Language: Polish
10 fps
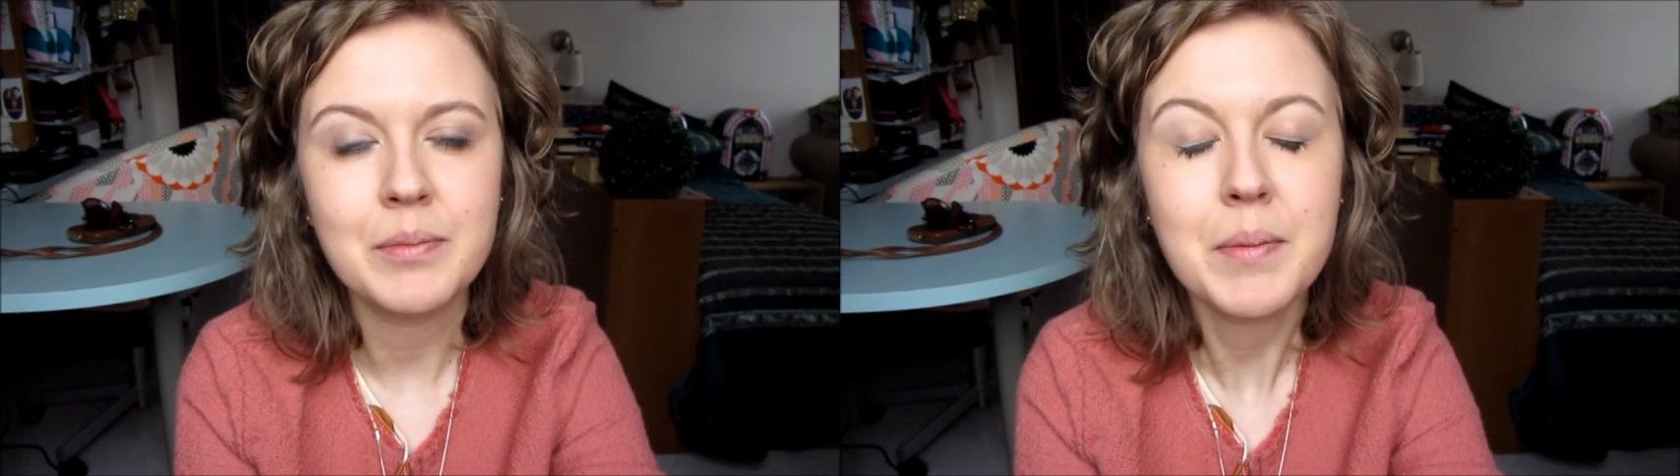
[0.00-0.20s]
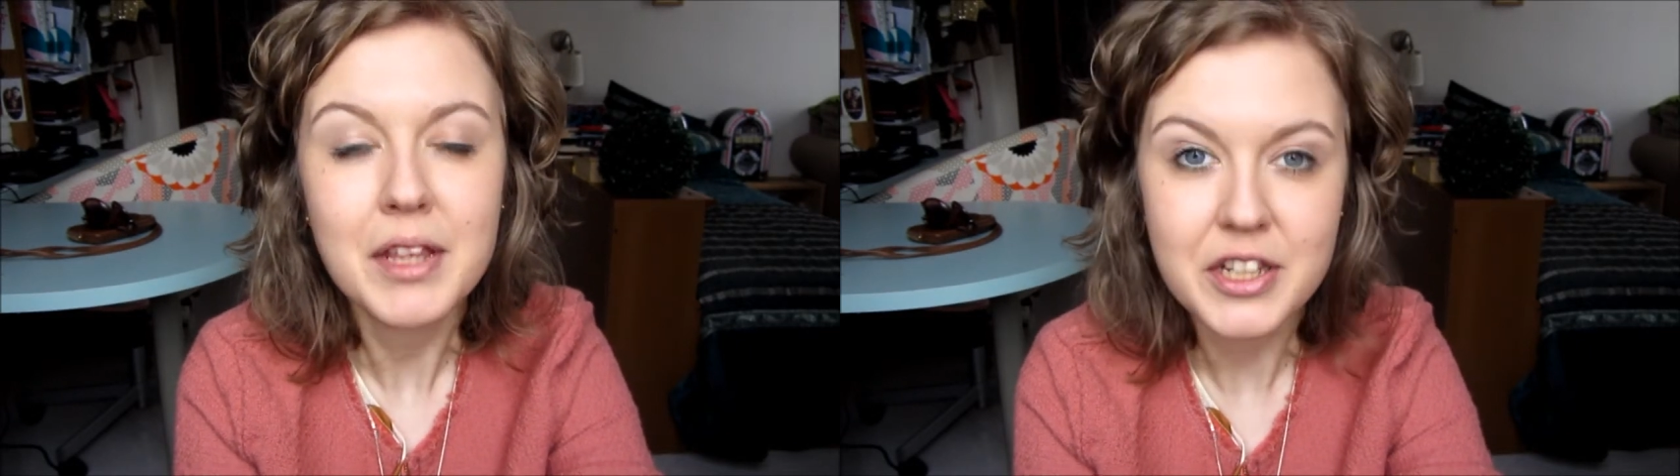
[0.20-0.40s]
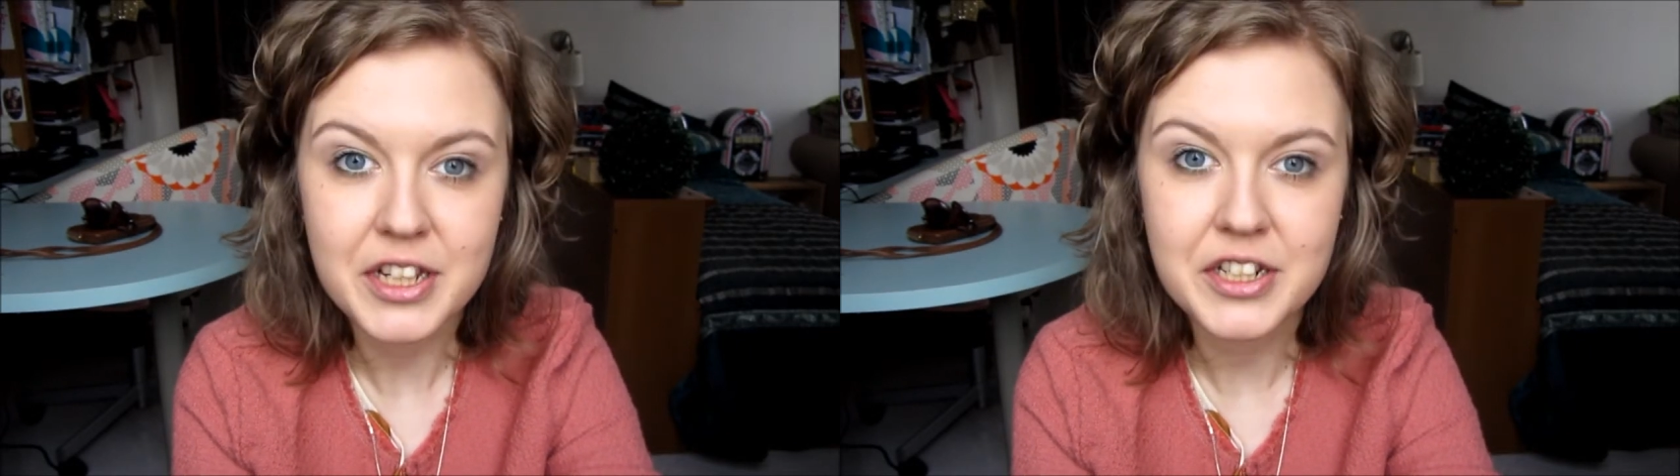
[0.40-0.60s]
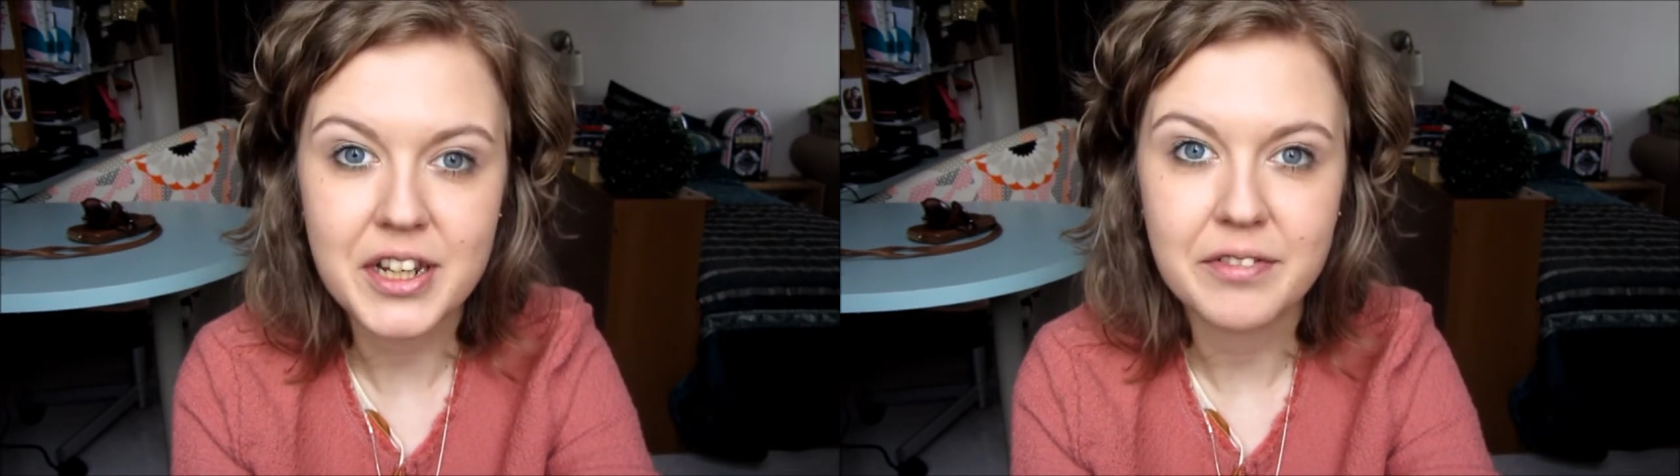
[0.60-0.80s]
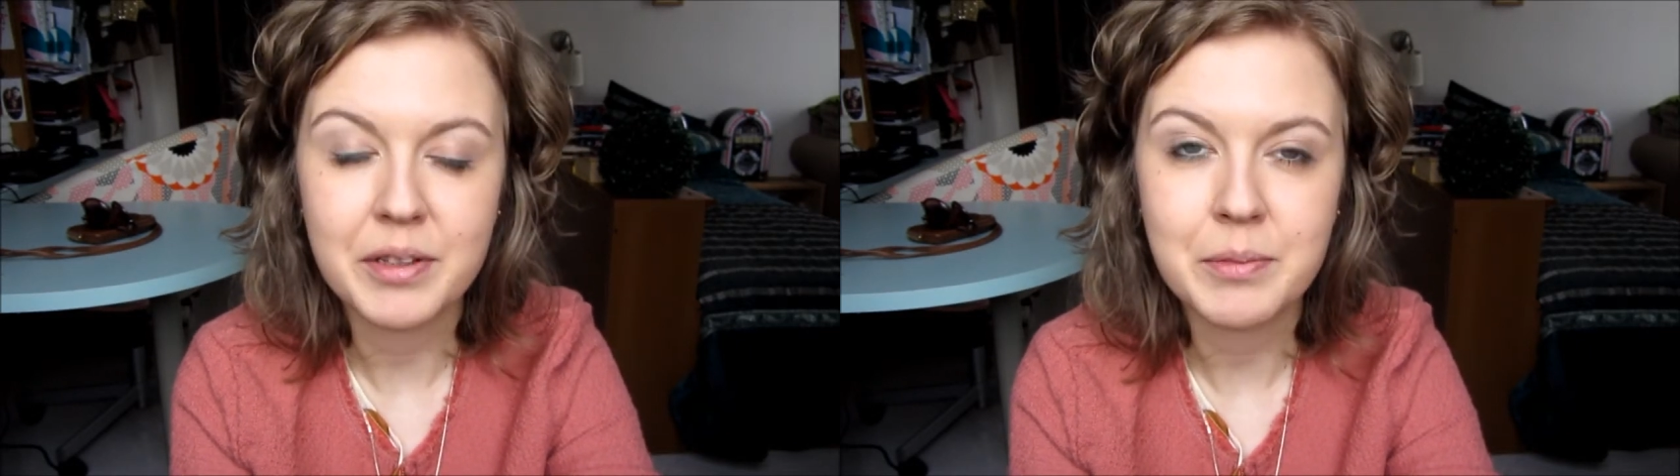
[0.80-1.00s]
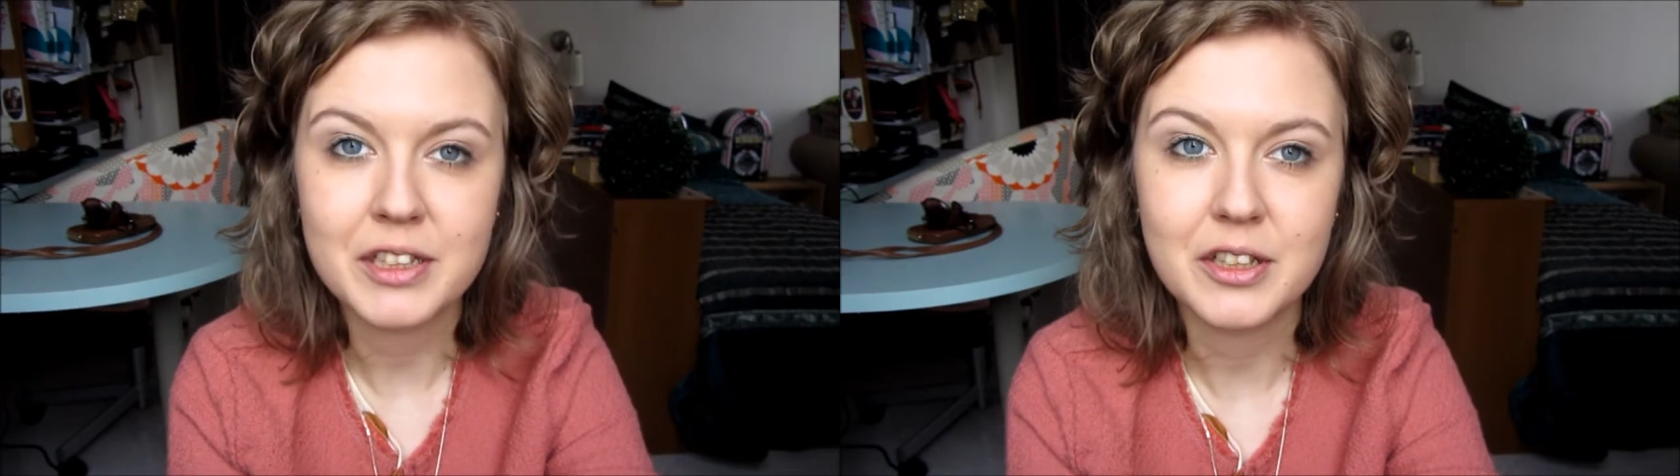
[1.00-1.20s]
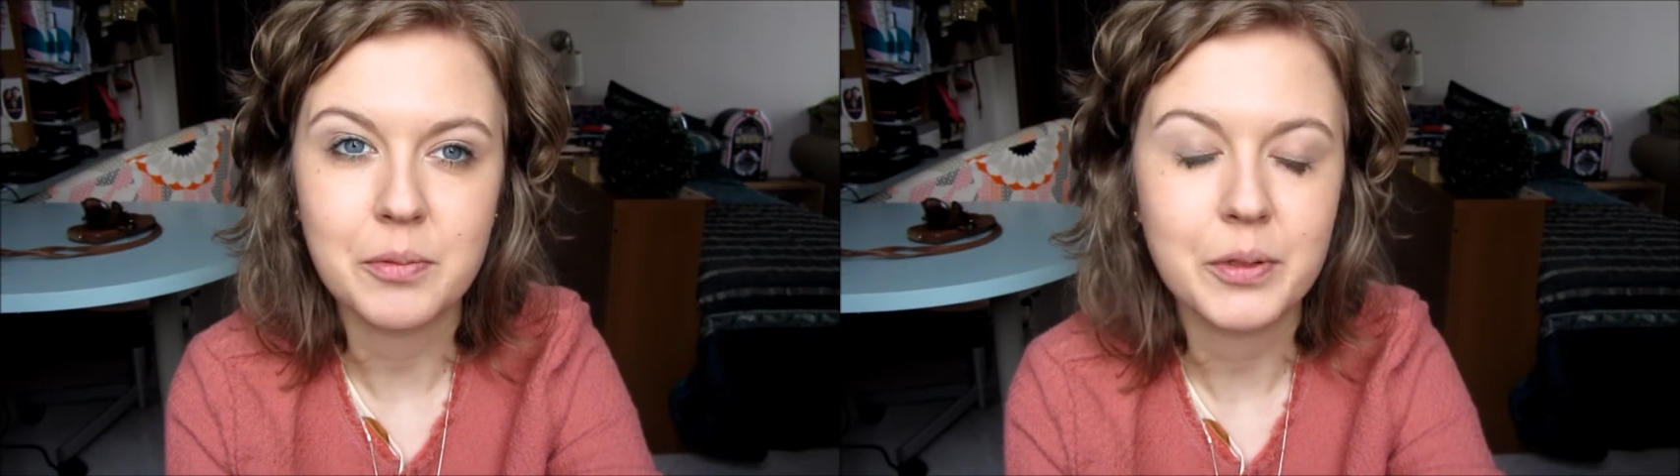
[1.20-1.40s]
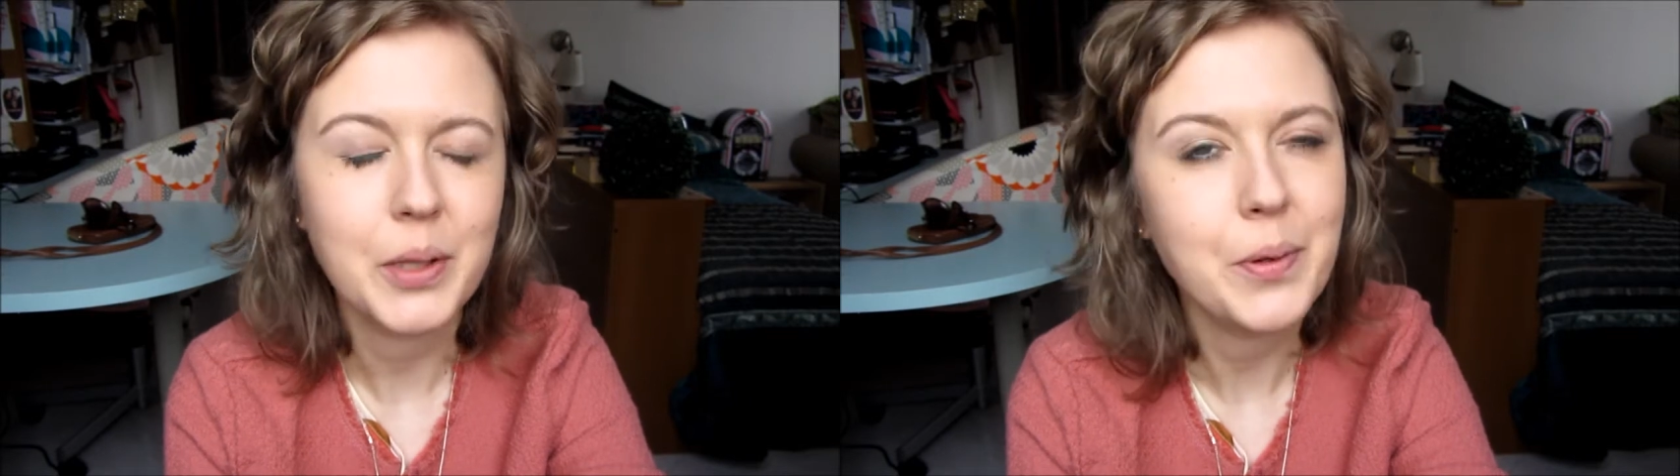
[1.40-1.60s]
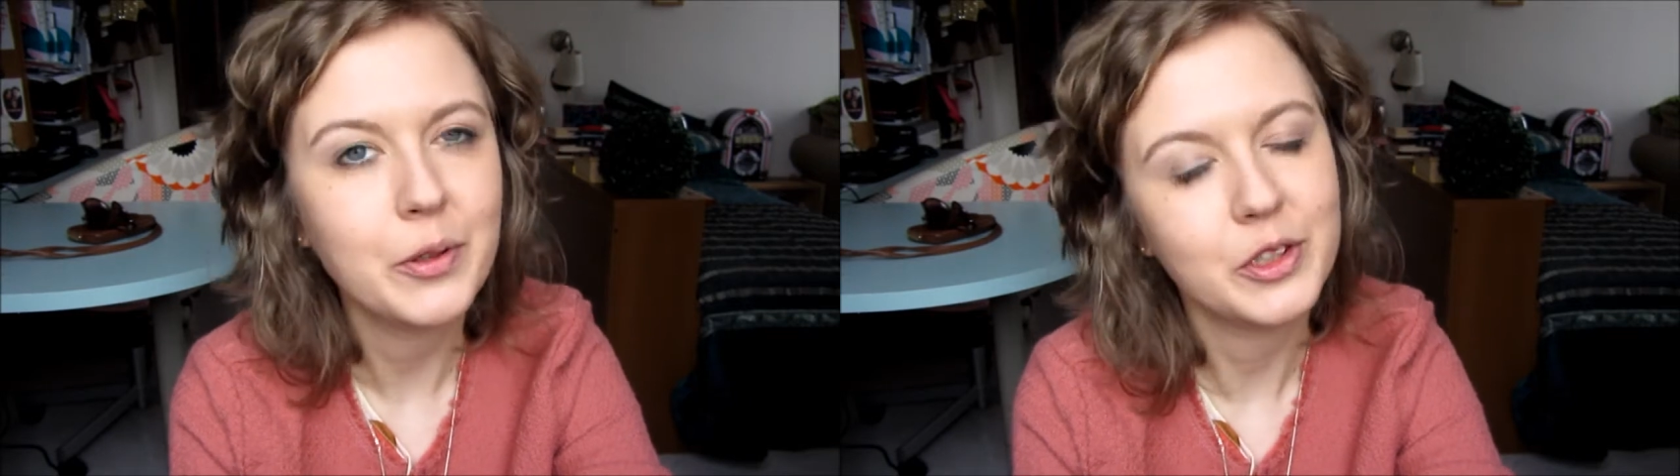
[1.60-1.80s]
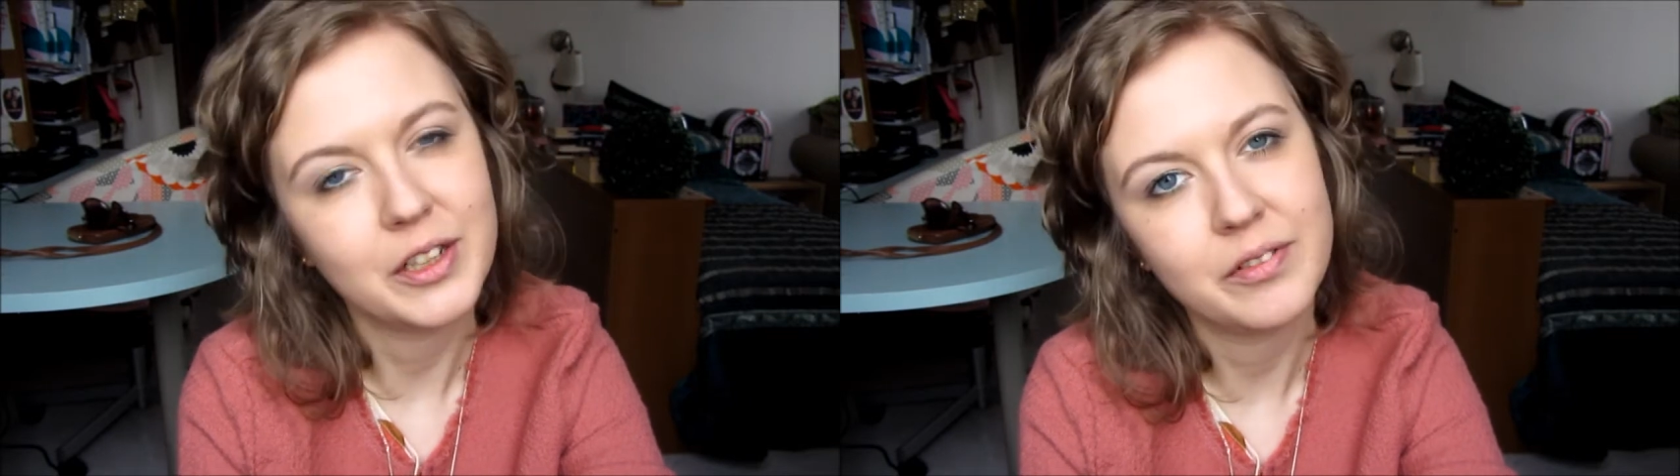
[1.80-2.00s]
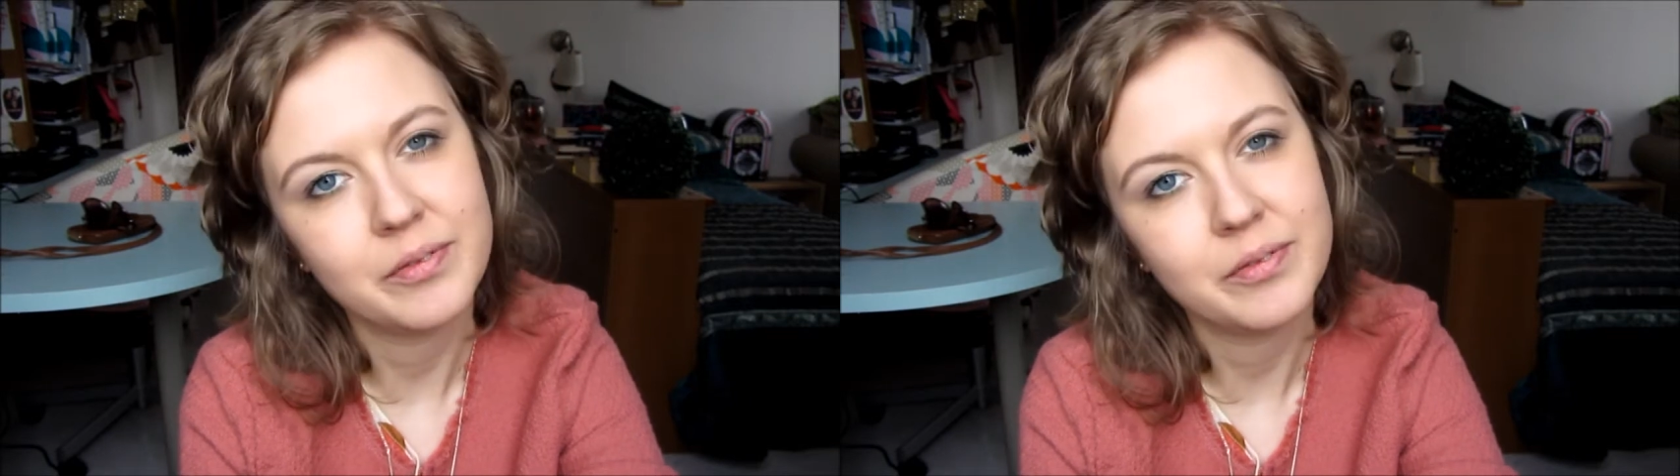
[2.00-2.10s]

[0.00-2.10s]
mam nadzieję, że filmik się spodobał, że